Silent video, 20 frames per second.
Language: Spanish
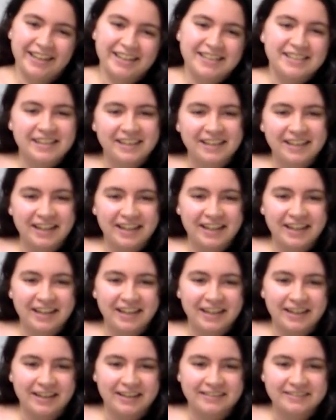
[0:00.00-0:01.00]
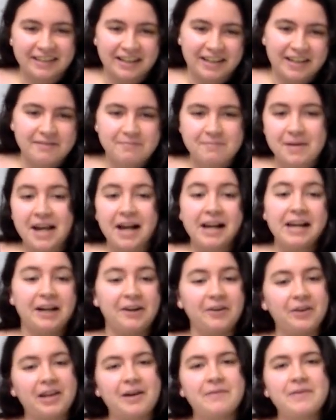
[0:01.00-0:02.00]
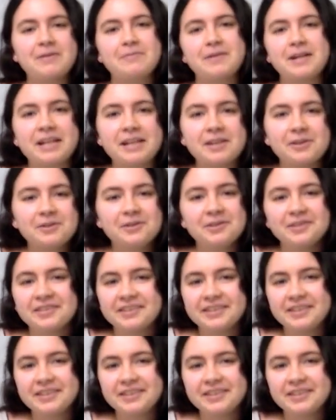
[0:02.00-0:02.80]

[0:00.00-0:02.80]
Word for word: Así que nada, me alegro de haber venido